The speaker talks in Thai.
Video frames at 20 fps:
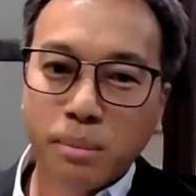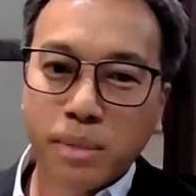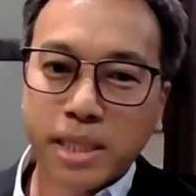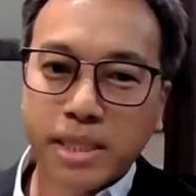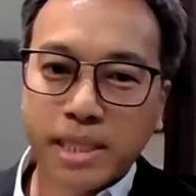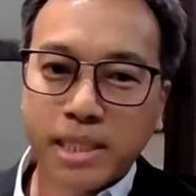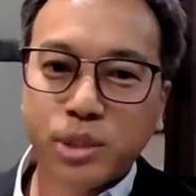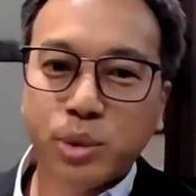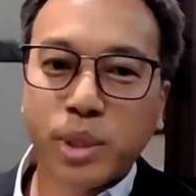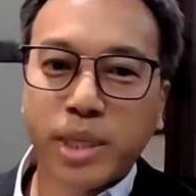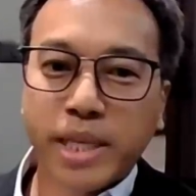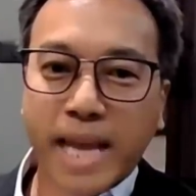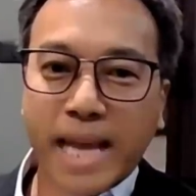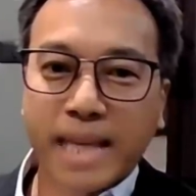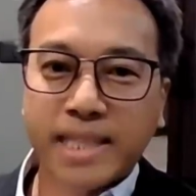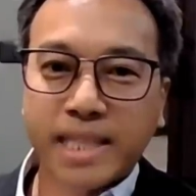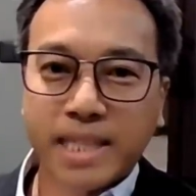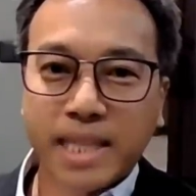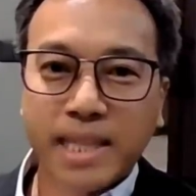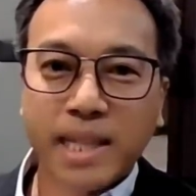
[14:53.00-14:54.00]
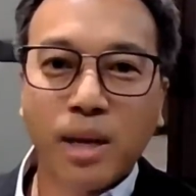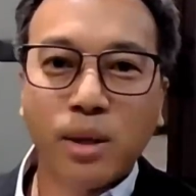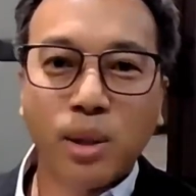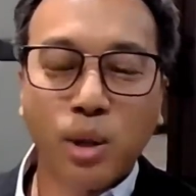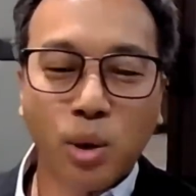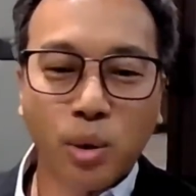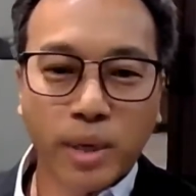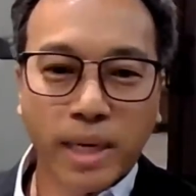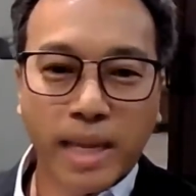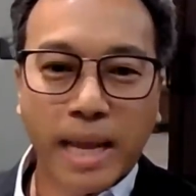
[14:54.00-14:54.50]
เพราะฉะนั้นส่วนใหญ่สิ่งที่เรา
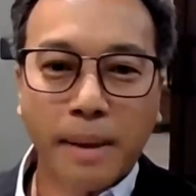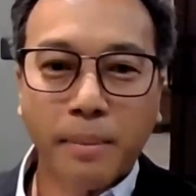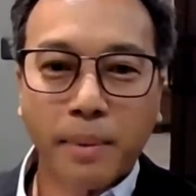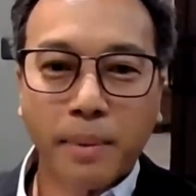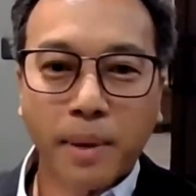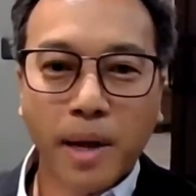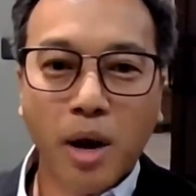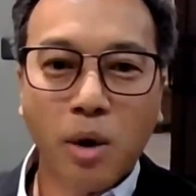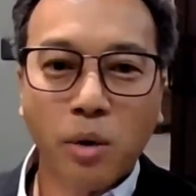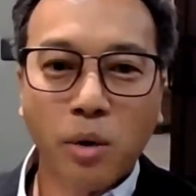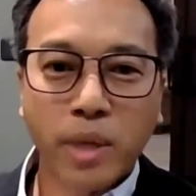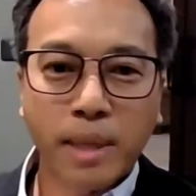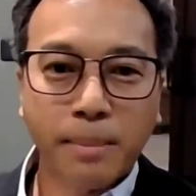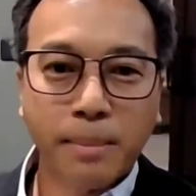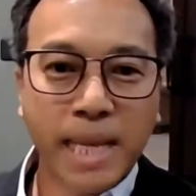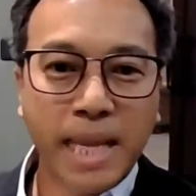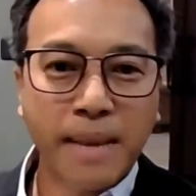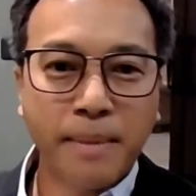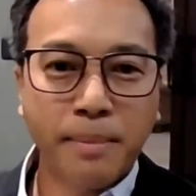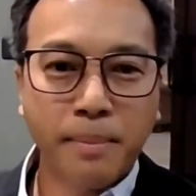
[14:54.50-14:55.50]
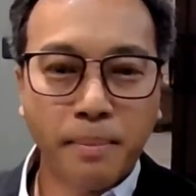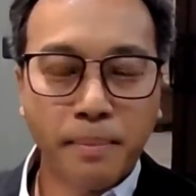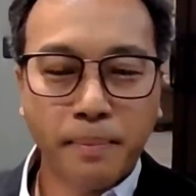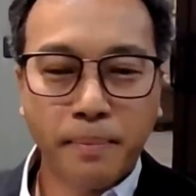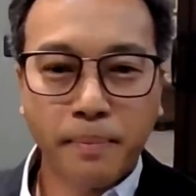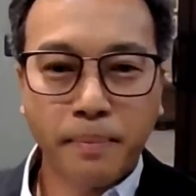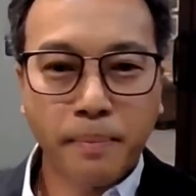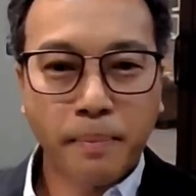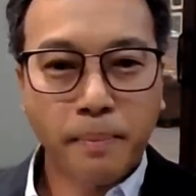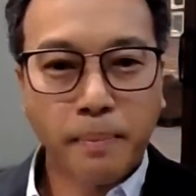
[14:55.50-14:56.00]
ลงเนี่ยเขายังไม่ได้
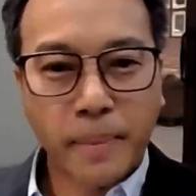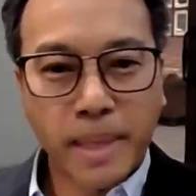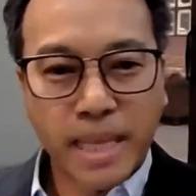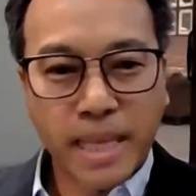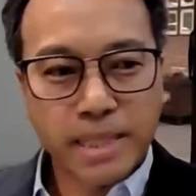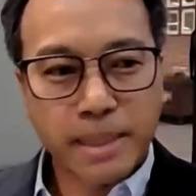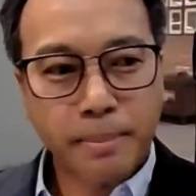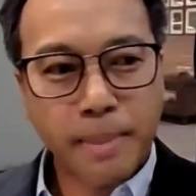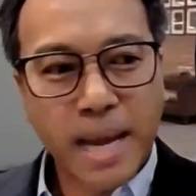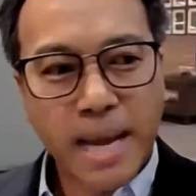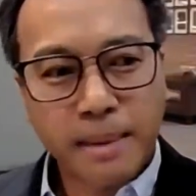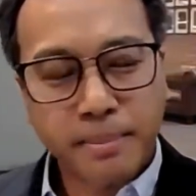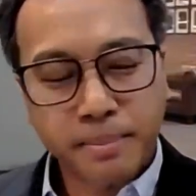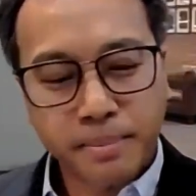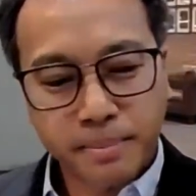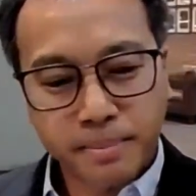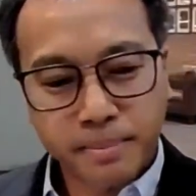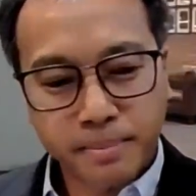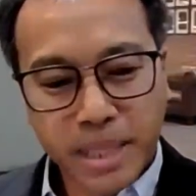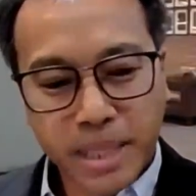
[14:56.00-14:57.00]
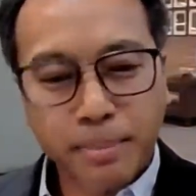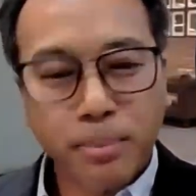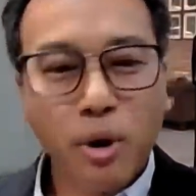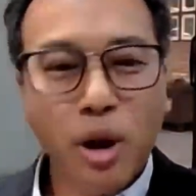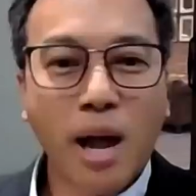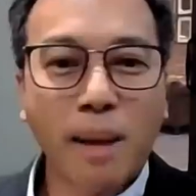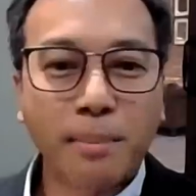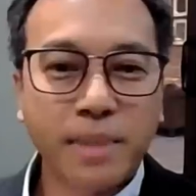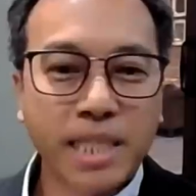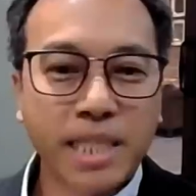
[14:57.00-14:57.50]
มีสภาพที่พ
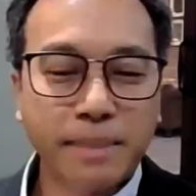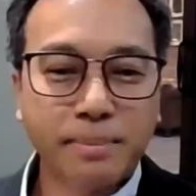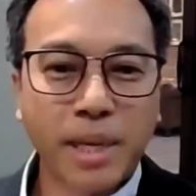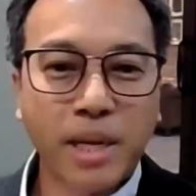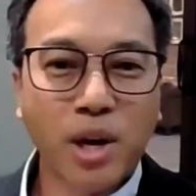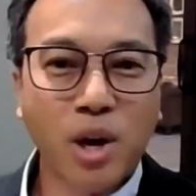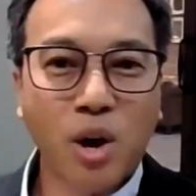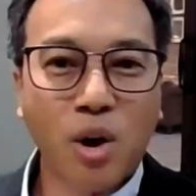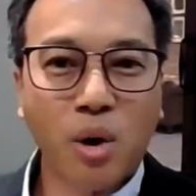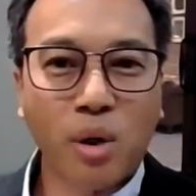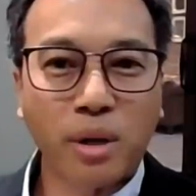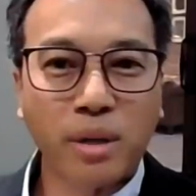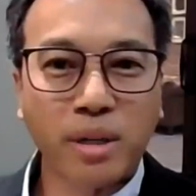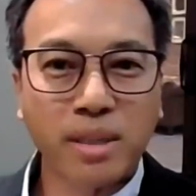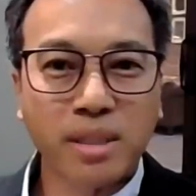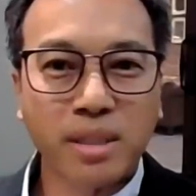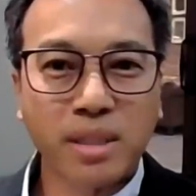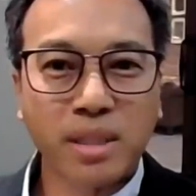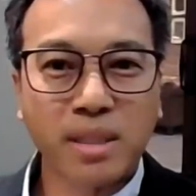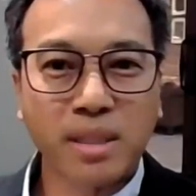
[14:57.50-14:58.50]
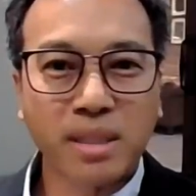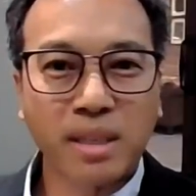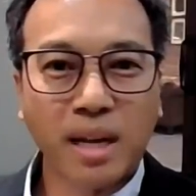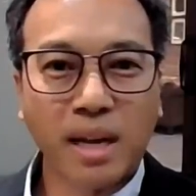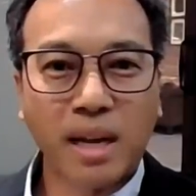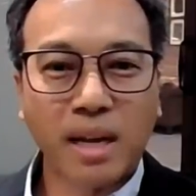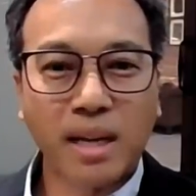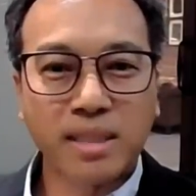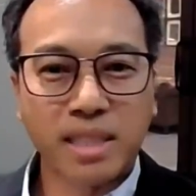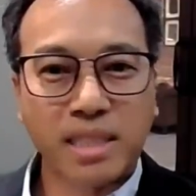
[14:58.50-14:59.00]
ร้อมที่จะไปขอ
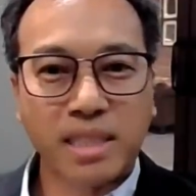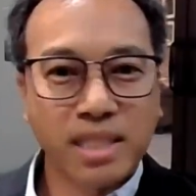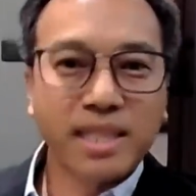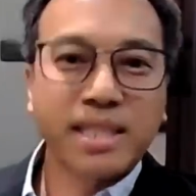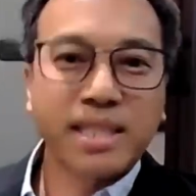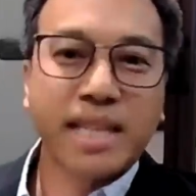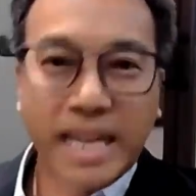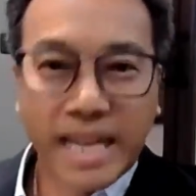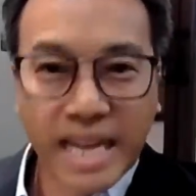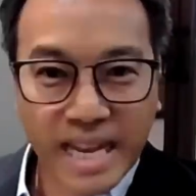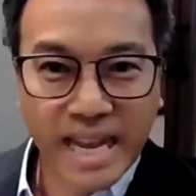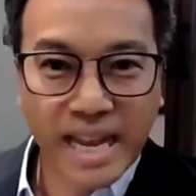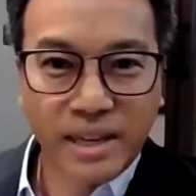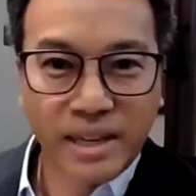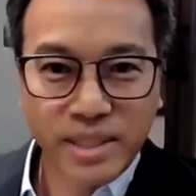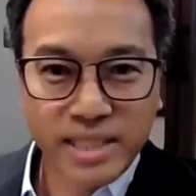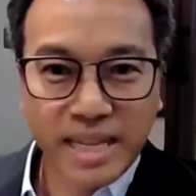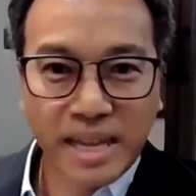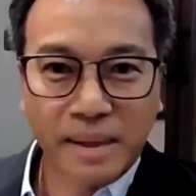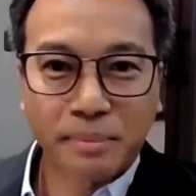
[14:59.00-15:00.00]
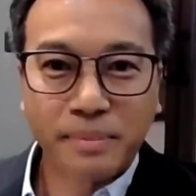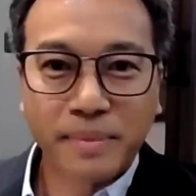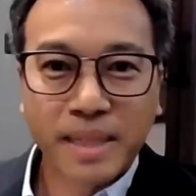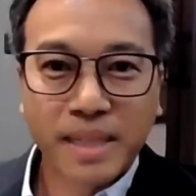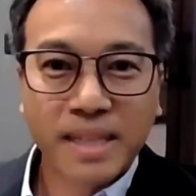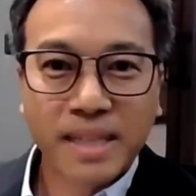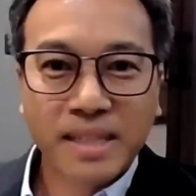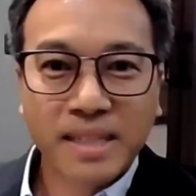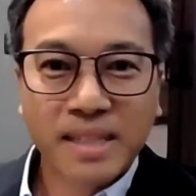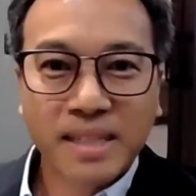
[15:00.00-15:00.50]
สินเชื่อจากธนาคารด้วย
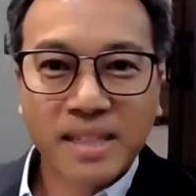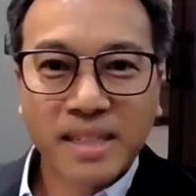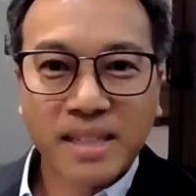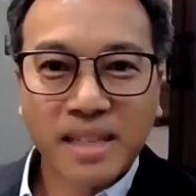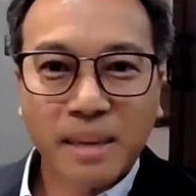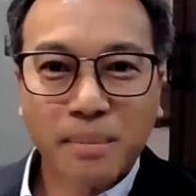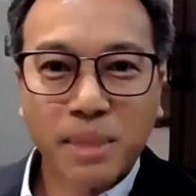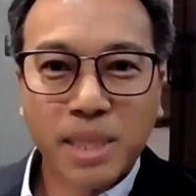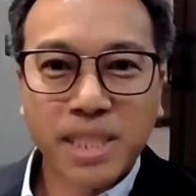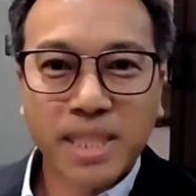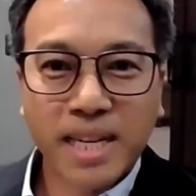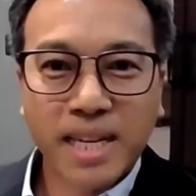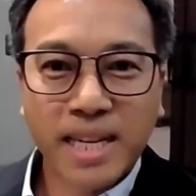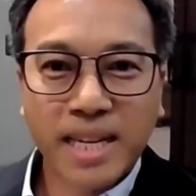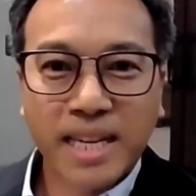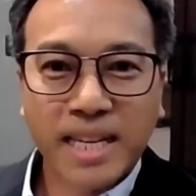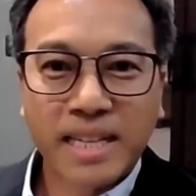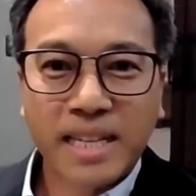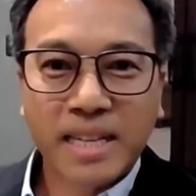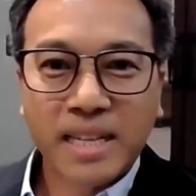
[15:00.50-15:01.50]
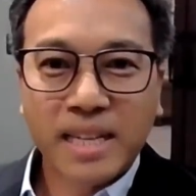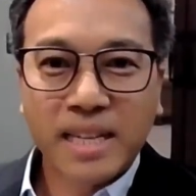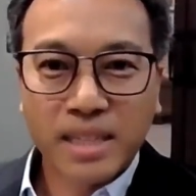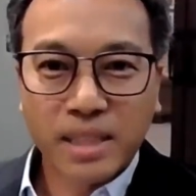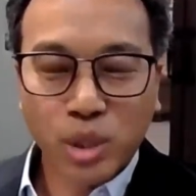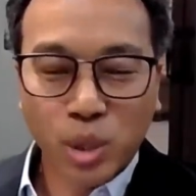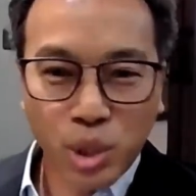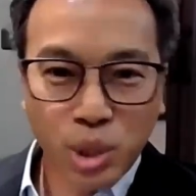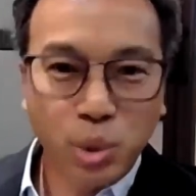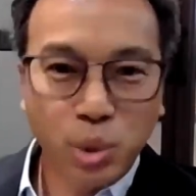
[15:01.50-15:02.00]
ซ้ำเพราะฉะนั้นเนี่ย
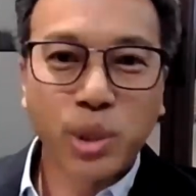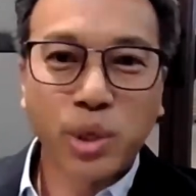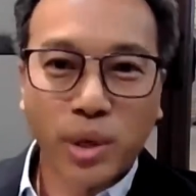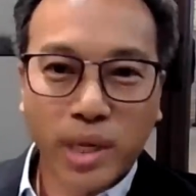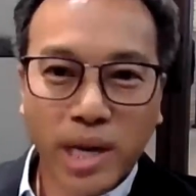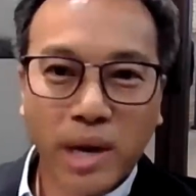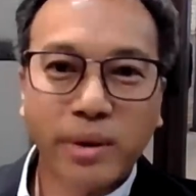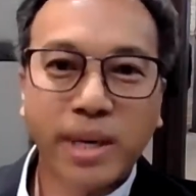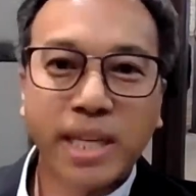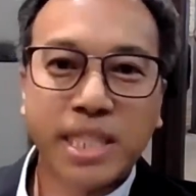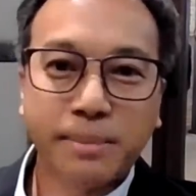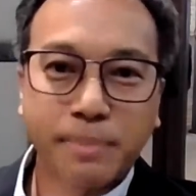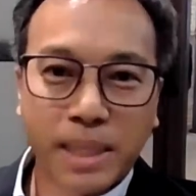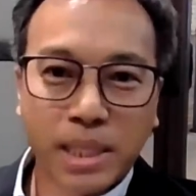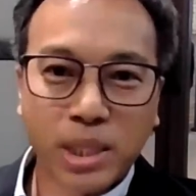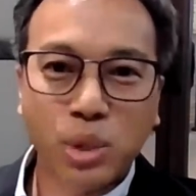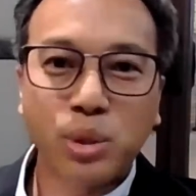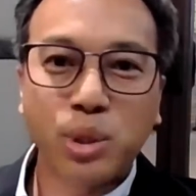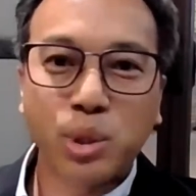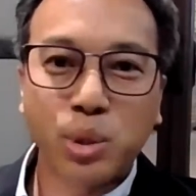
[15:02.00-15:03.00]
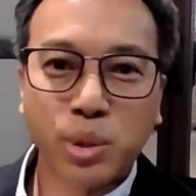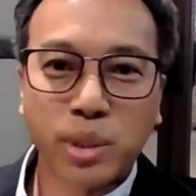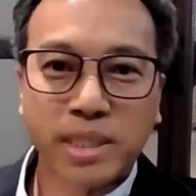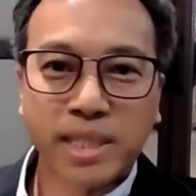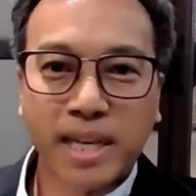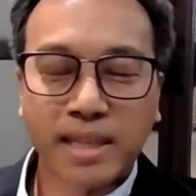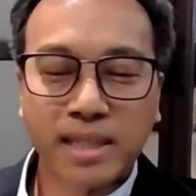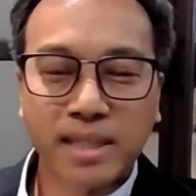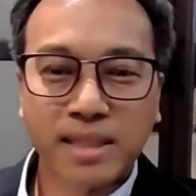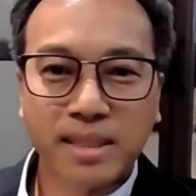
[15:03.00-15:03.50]
ต้นทุนของเขาเนี่ยจะเป็นต้นทุน
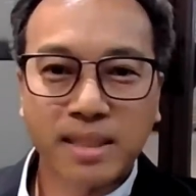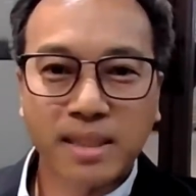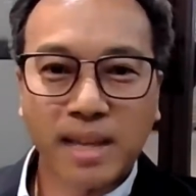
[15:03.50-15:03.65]
จาก